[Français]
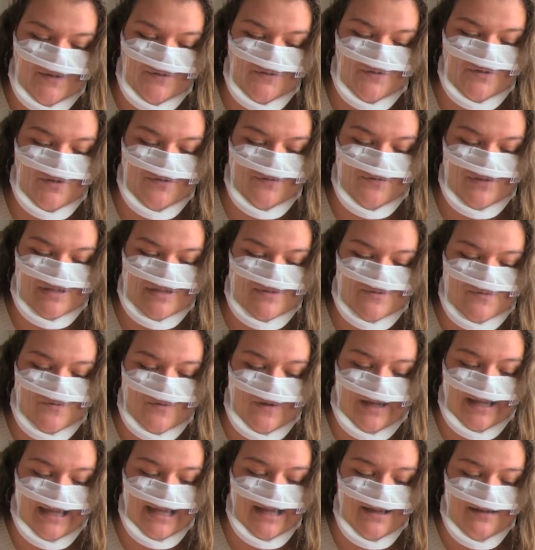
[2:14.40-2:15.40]
Nous ne faisons
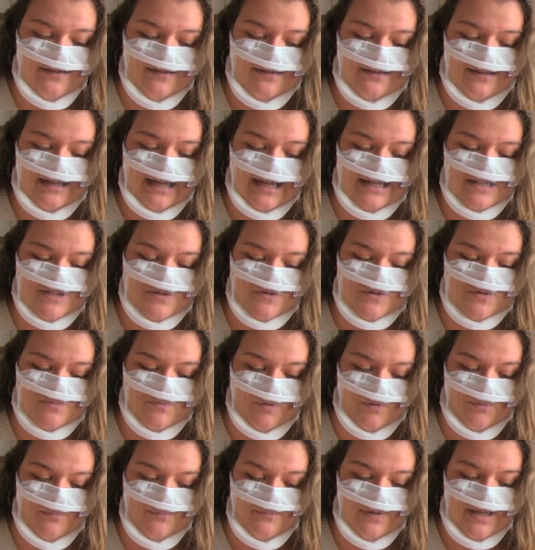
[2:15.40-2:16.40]
rien
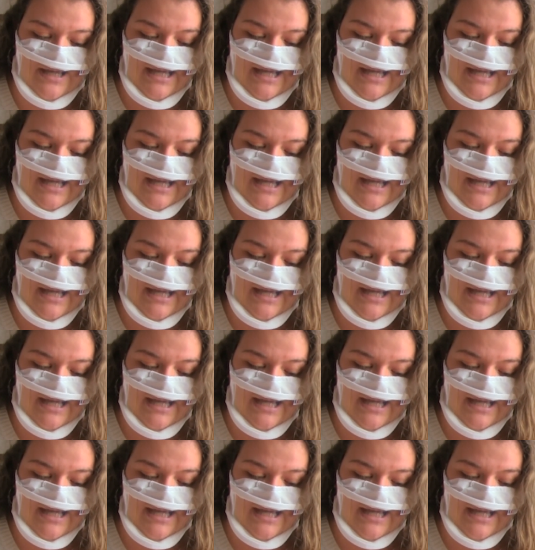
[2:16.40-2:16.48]
gracieusement.